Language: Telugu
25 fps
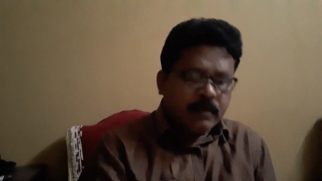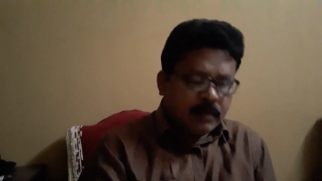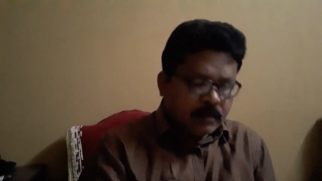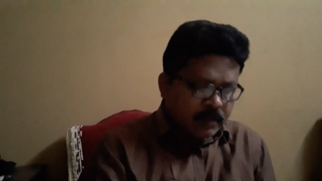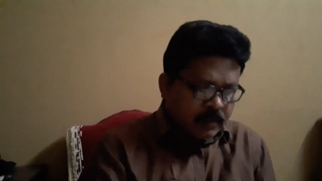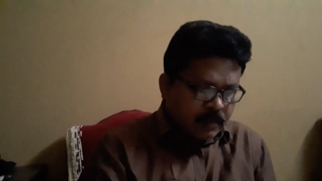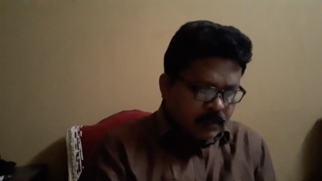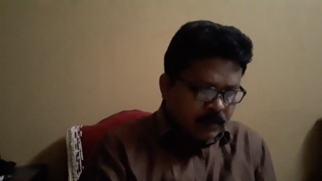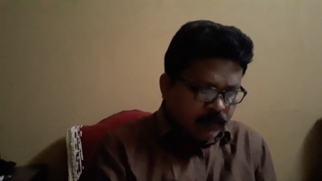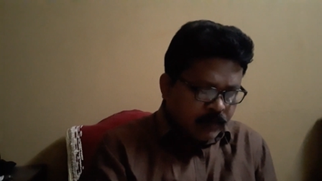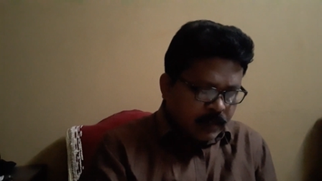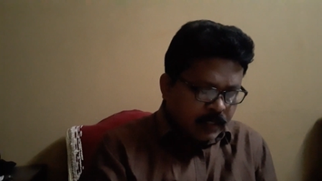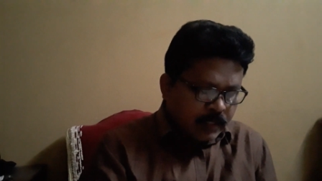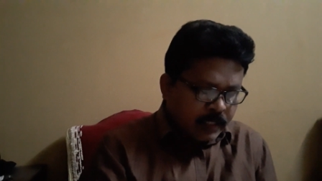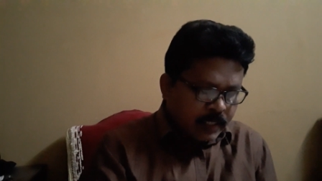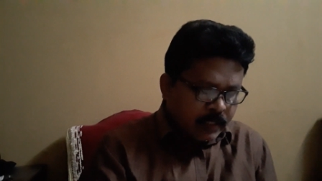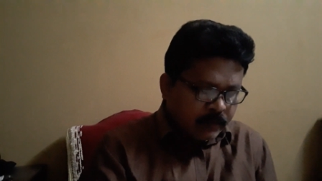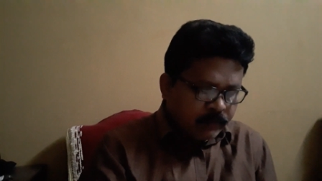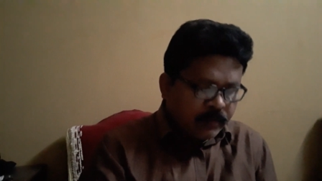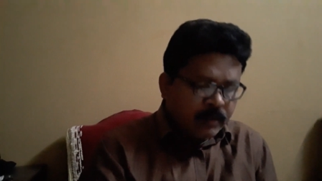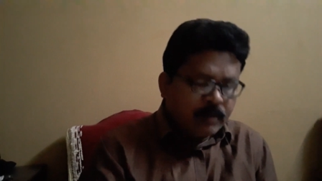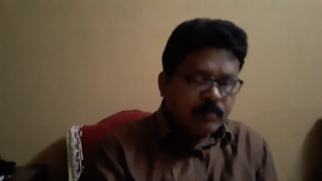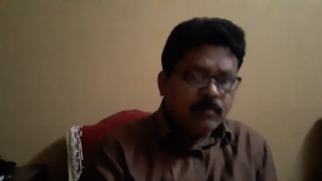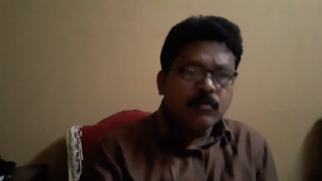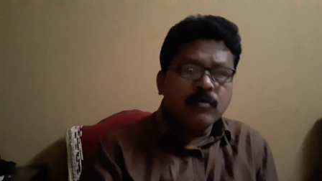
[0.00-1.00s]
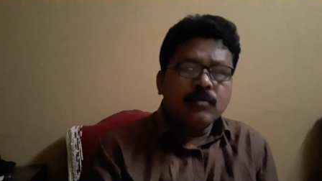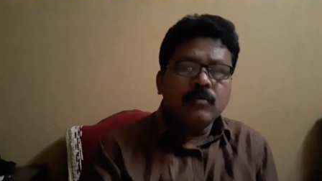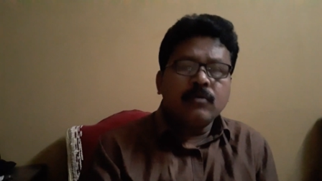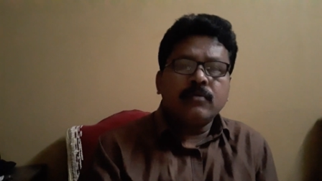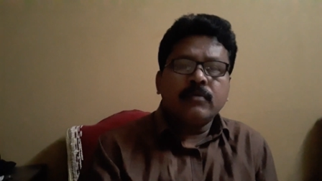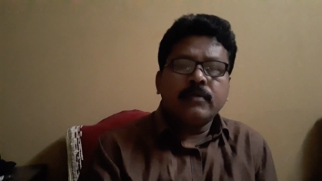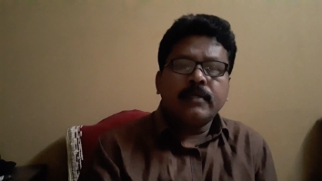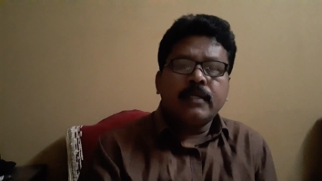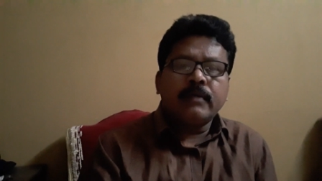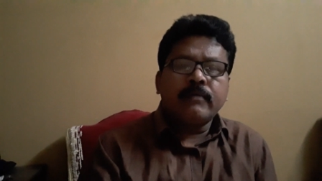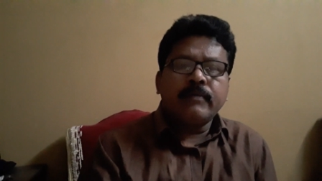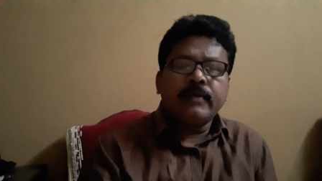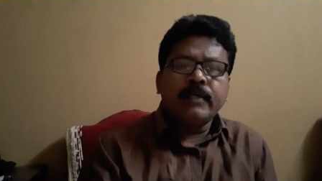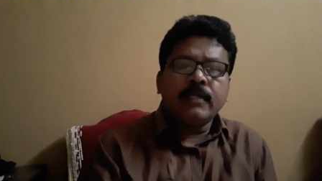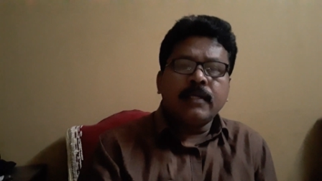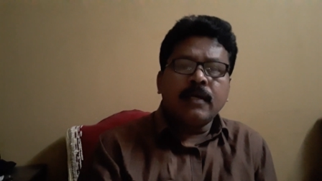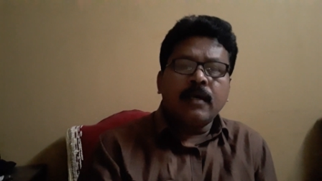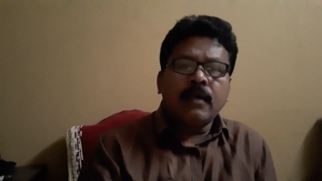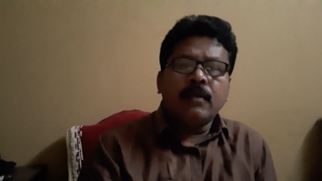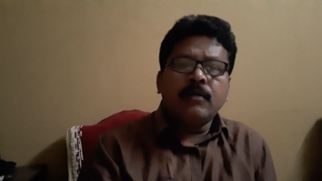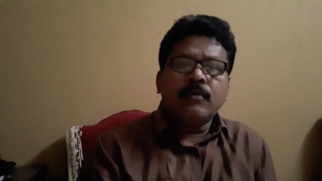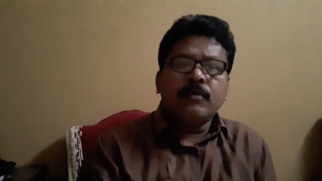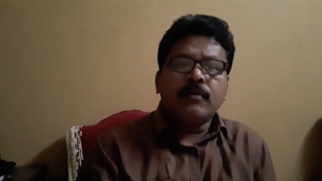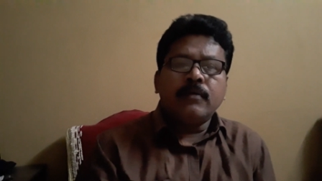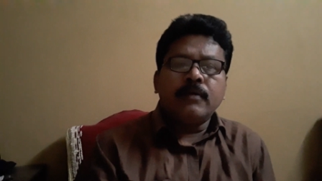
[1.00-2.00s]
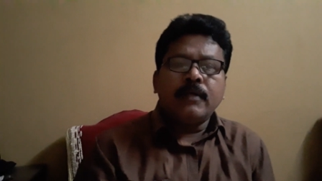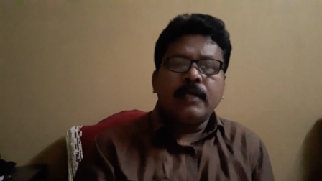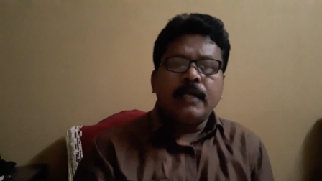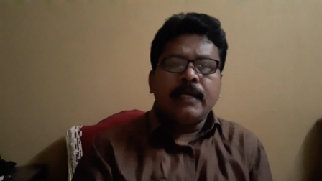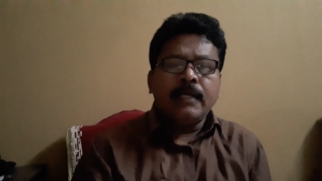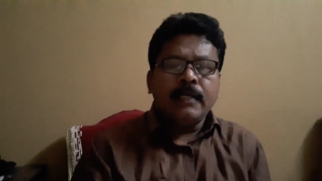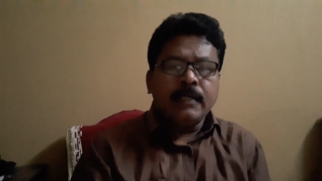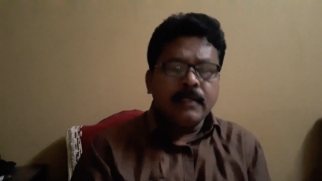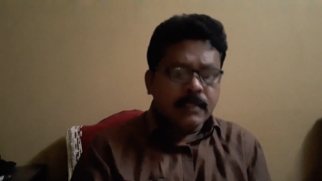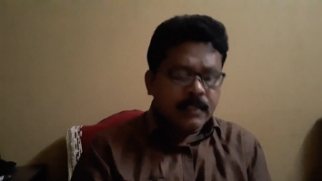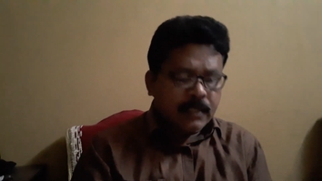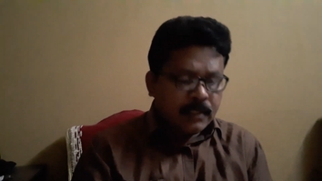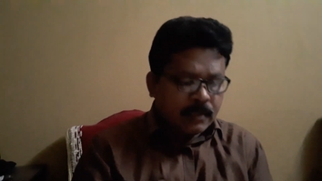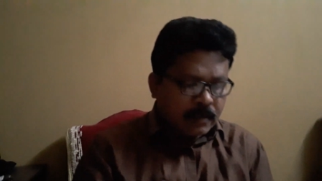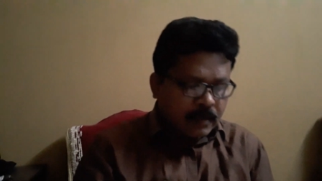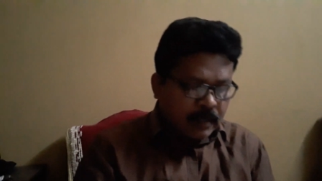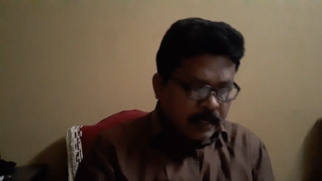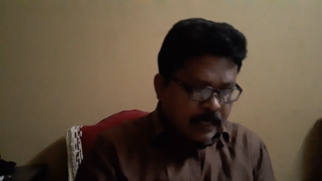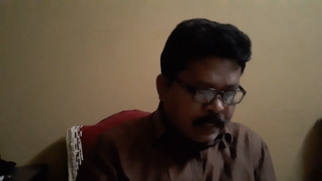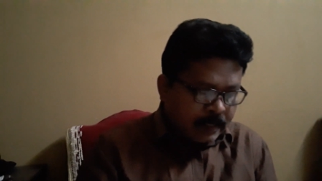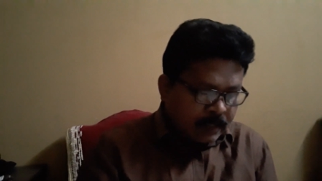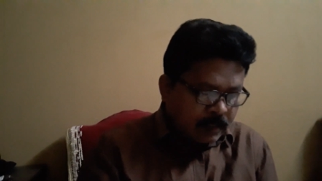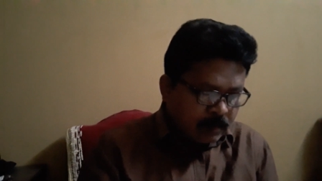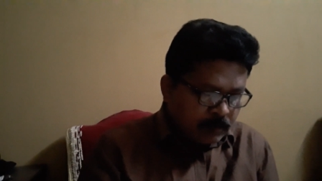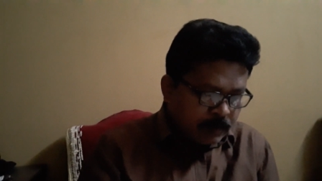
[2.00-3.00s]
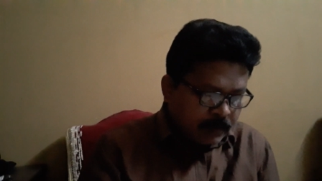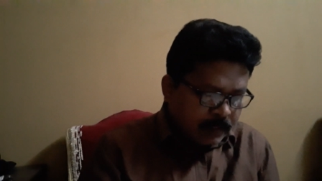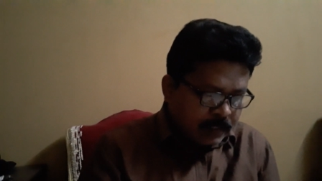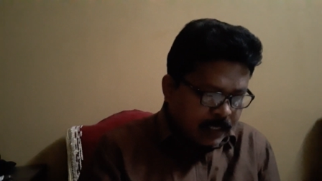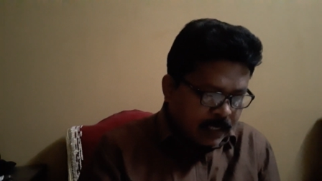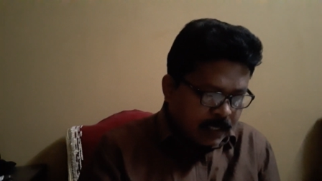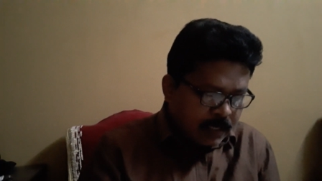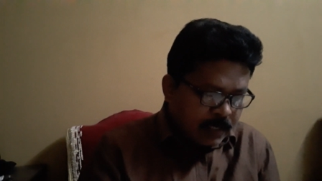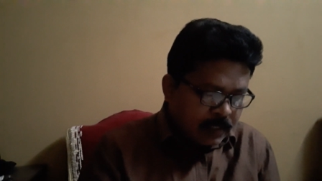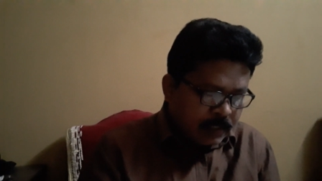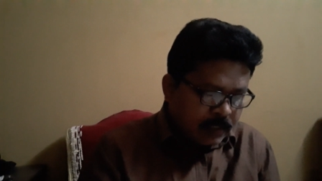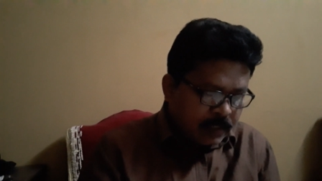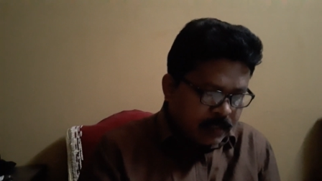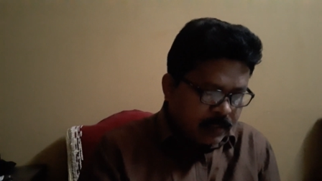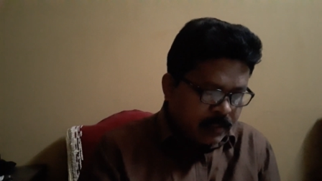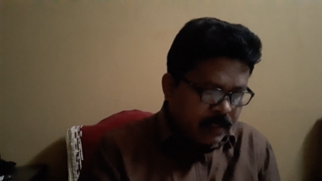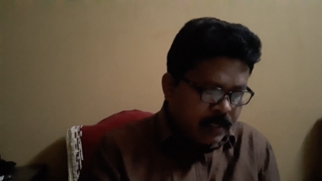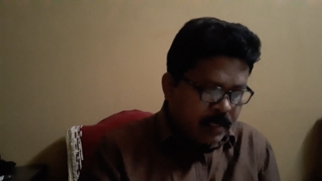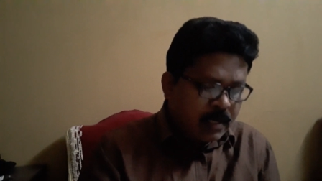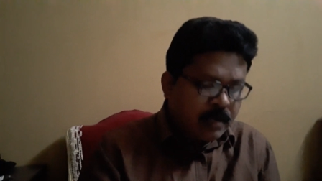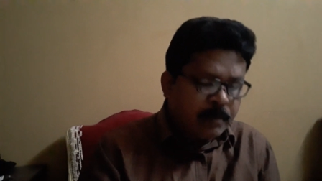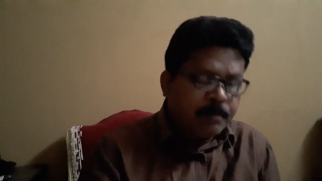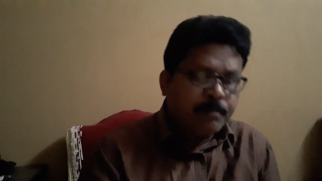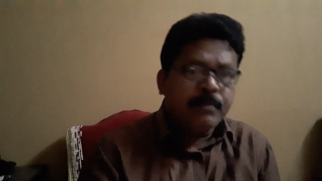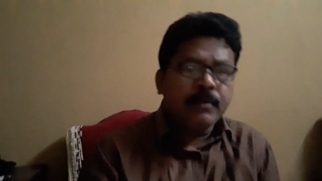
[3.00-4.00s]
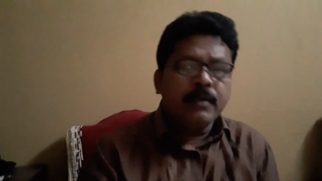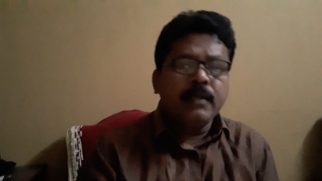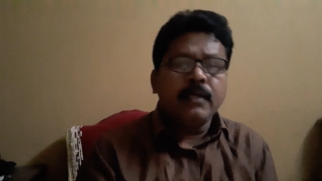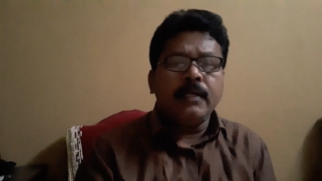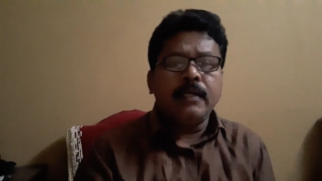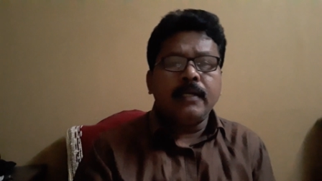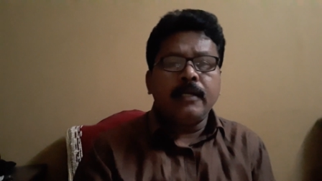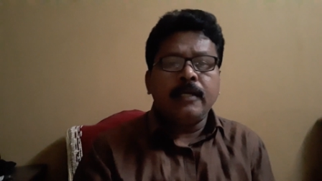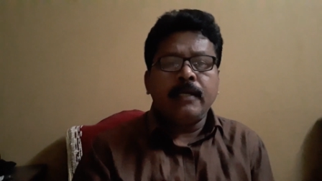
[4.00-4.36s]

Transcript: రెండు వేల ఇరవై మూడు ఇరవై నాలుగు ఇంటర్ అకాడమిక్ క్యాలెండర్ ఏపీ